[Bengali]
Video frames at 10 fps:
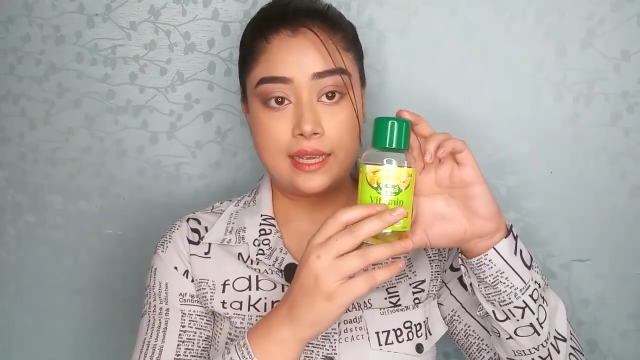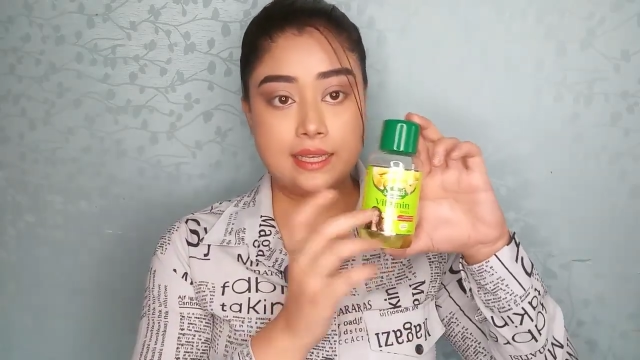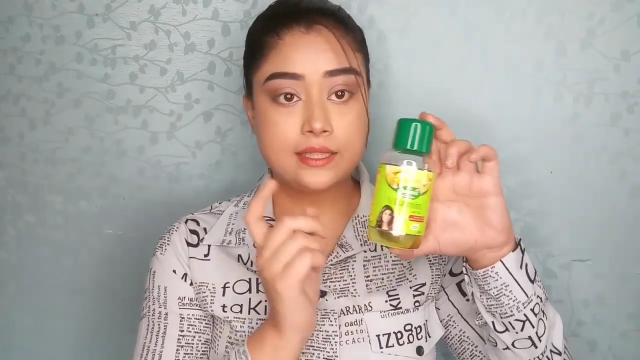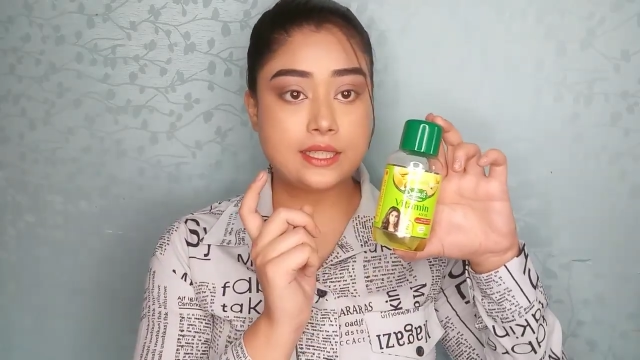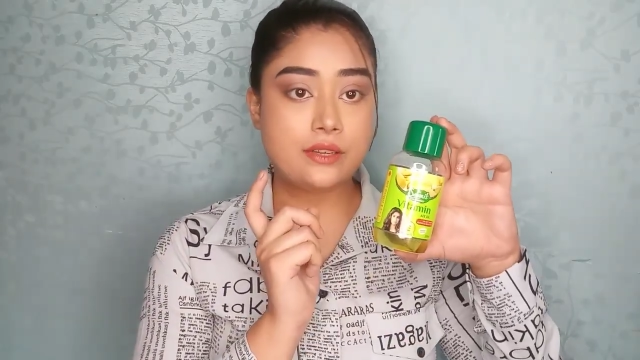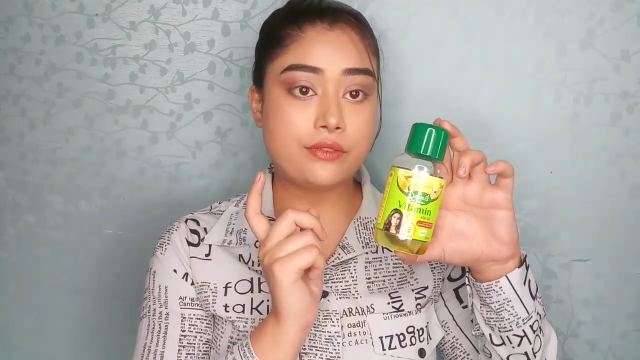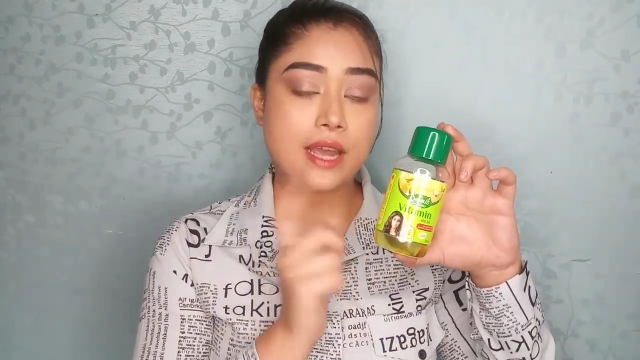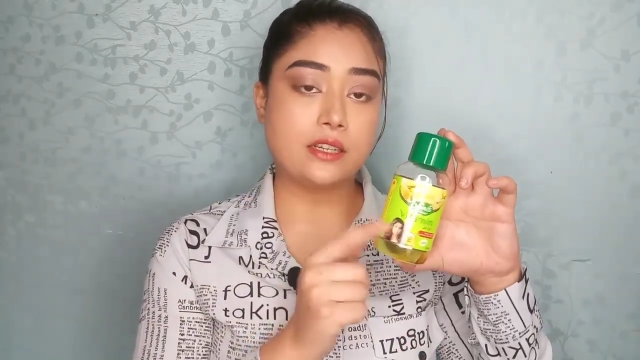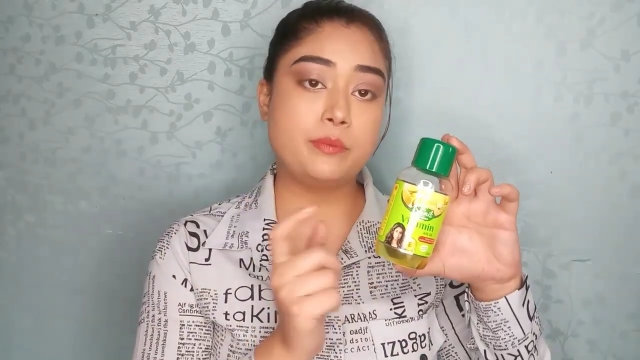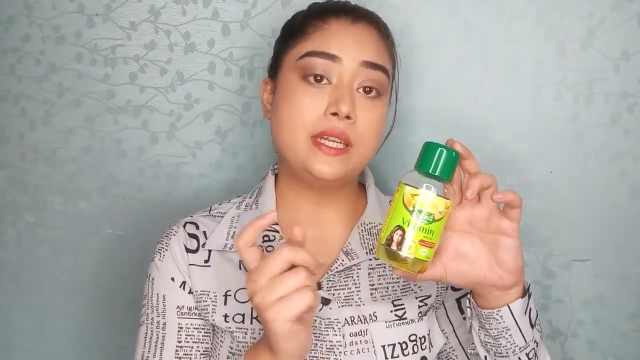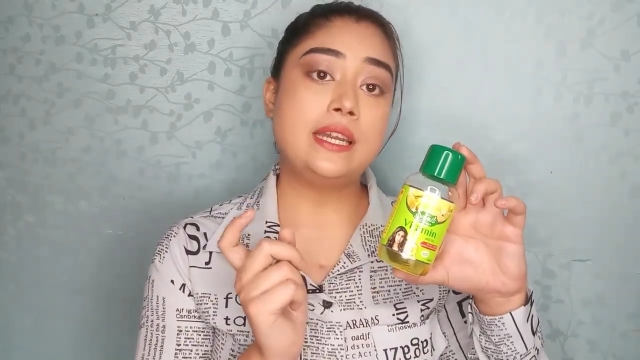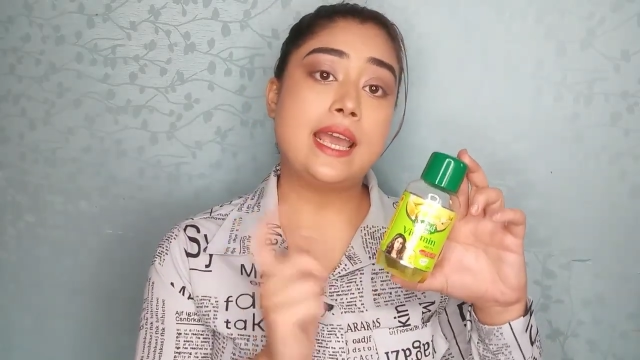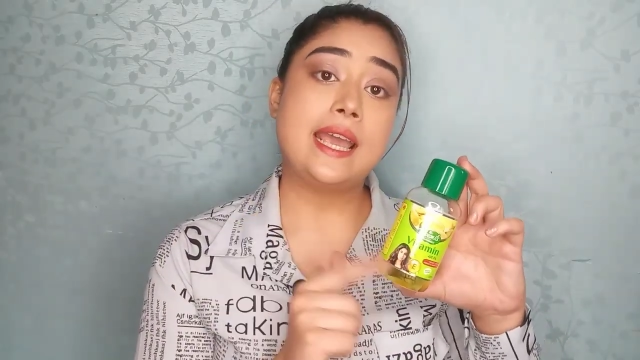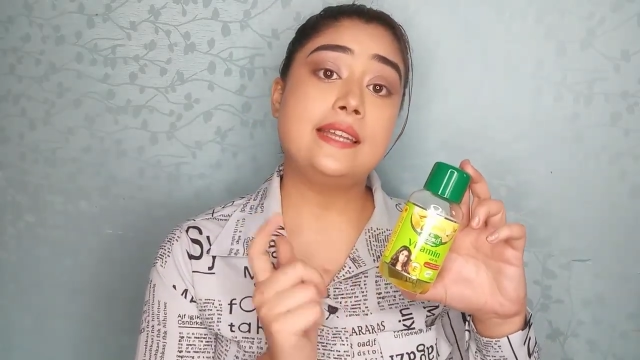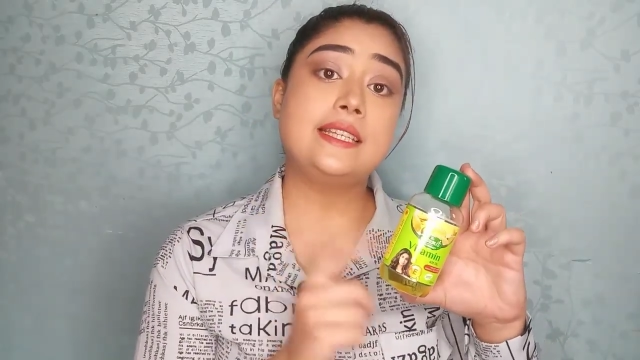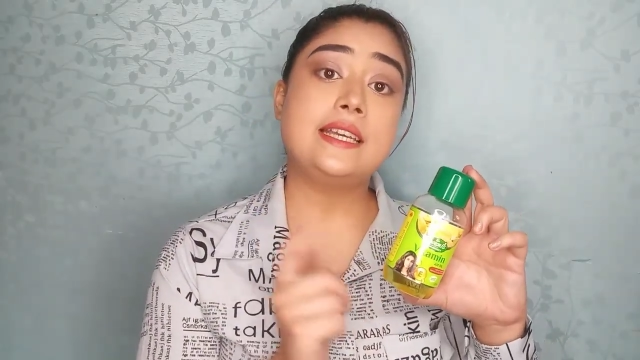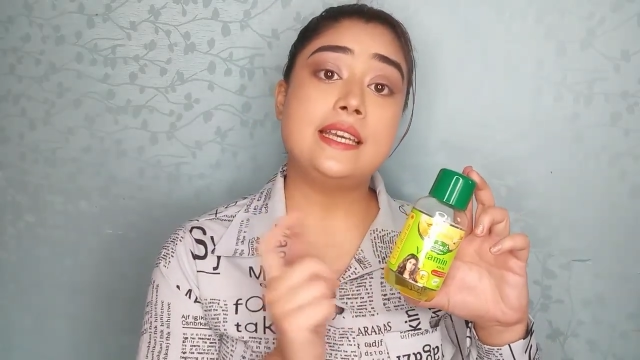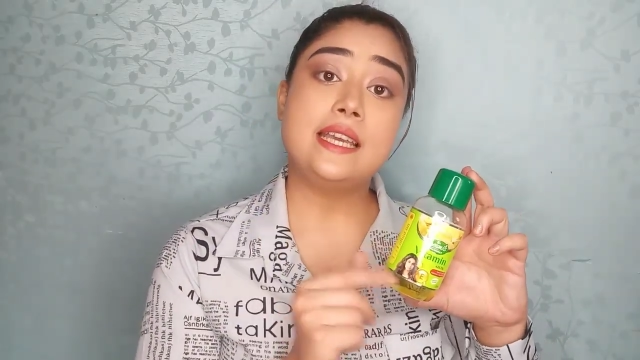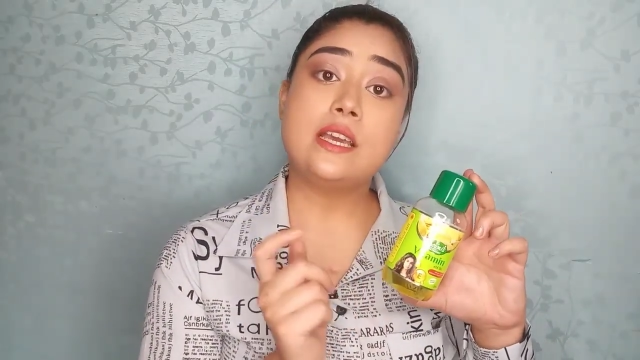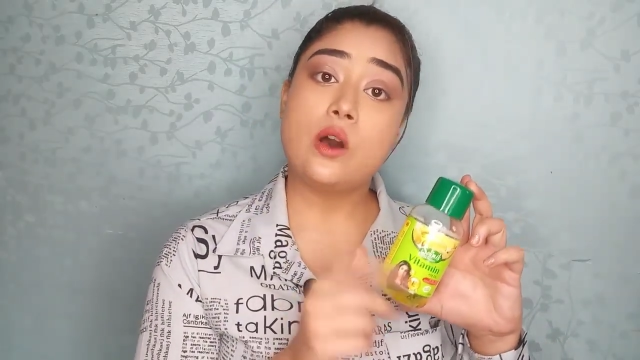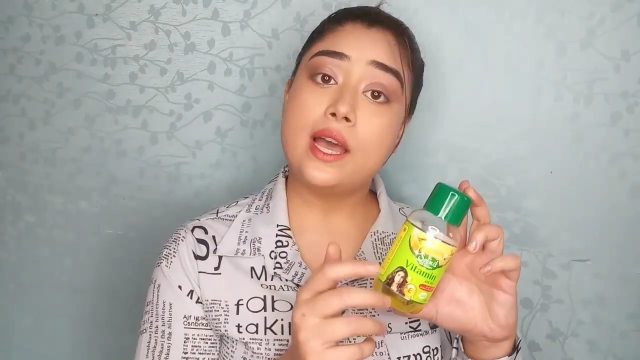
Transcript: এই যে ভাইটামিন এ ডি ই